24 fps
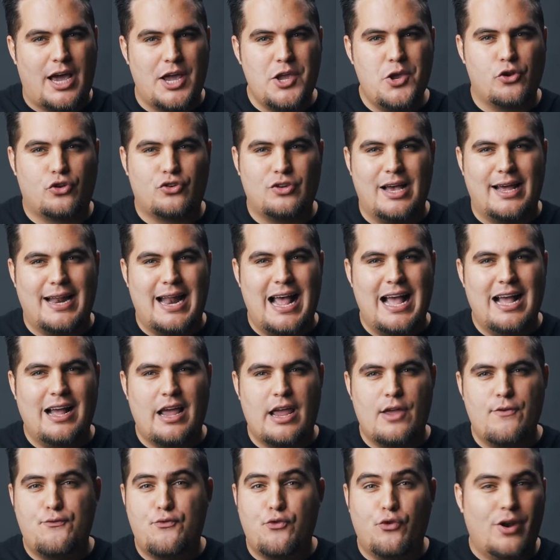que ellos harán
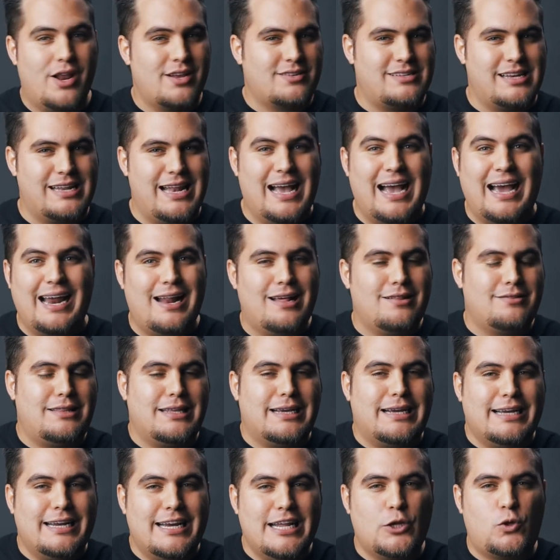enfurecerán al
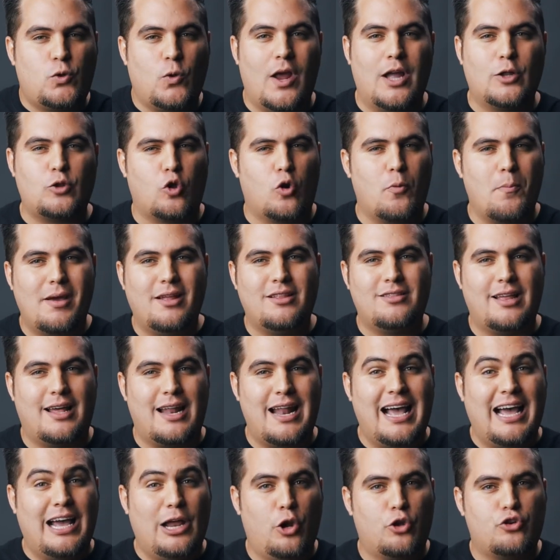anticristo y
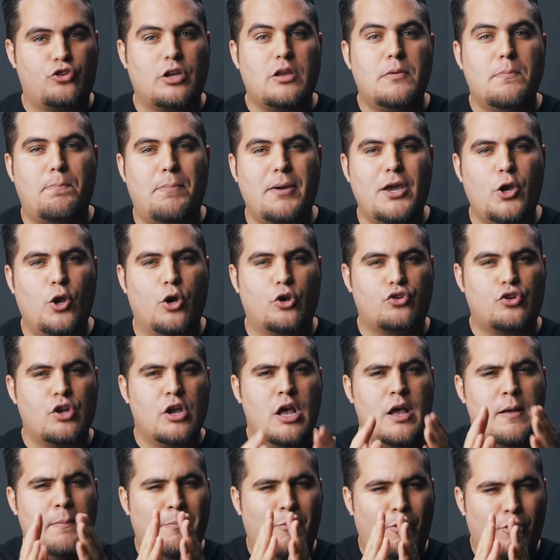atormentarán a los impíos
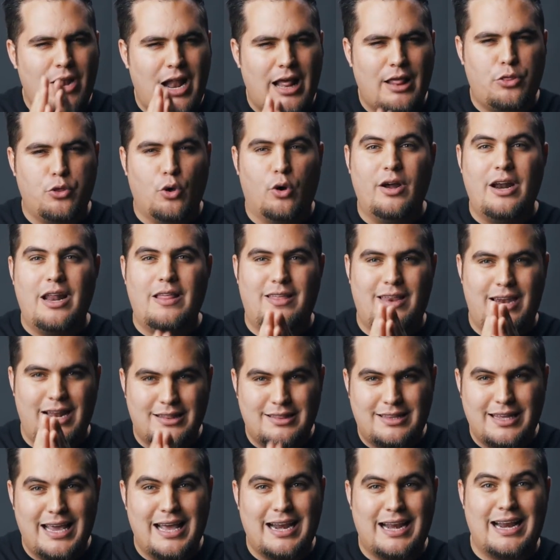moradores de
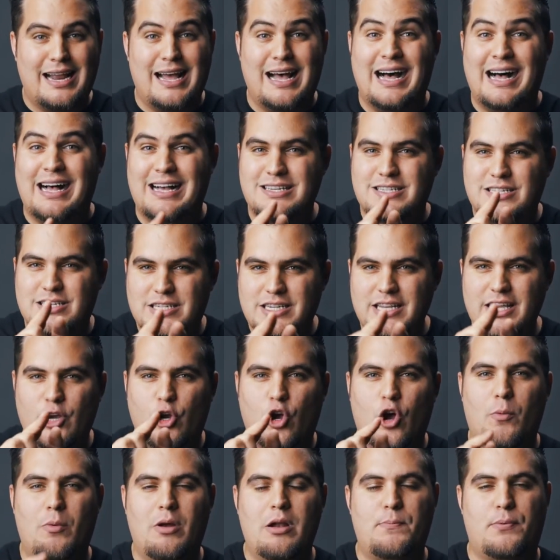la tierra, así
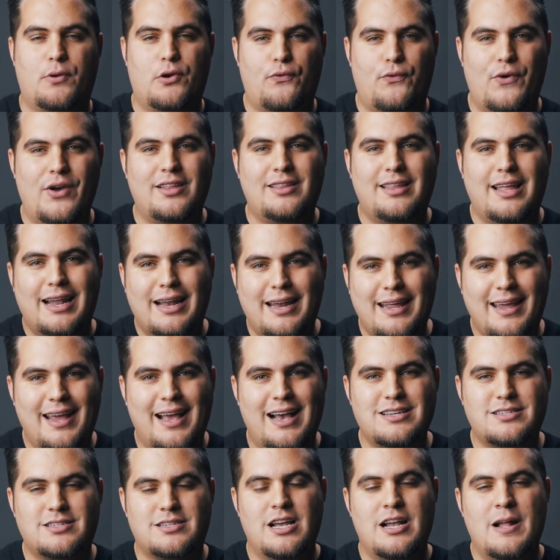como el profeta
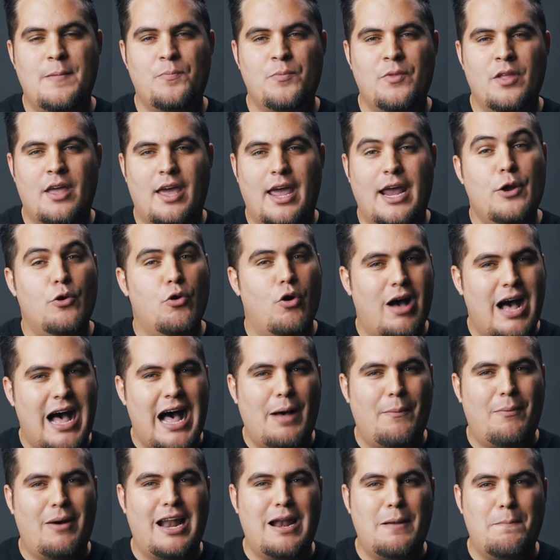Elías
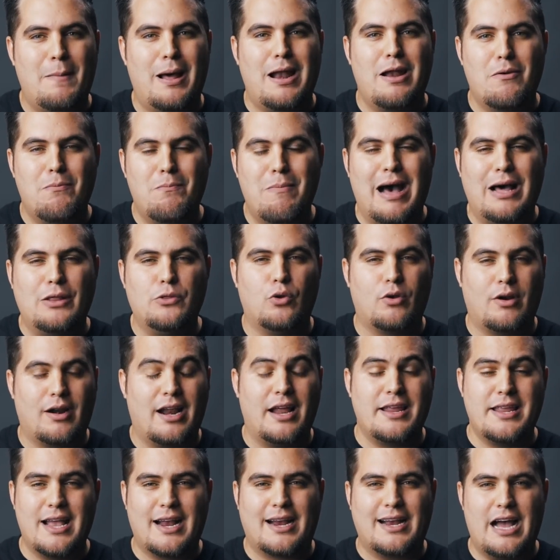enojaba al malvado
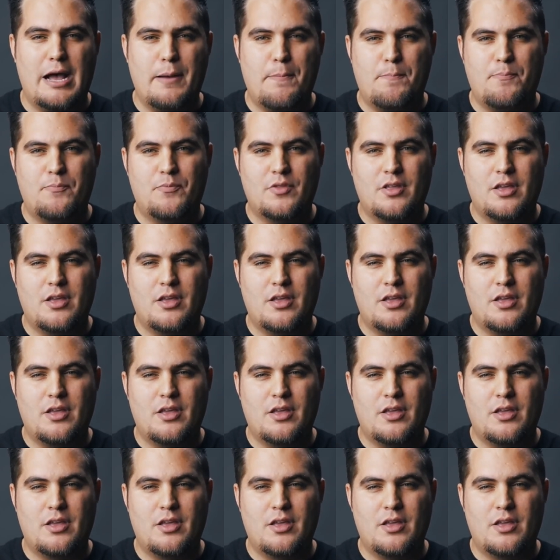rey Acab.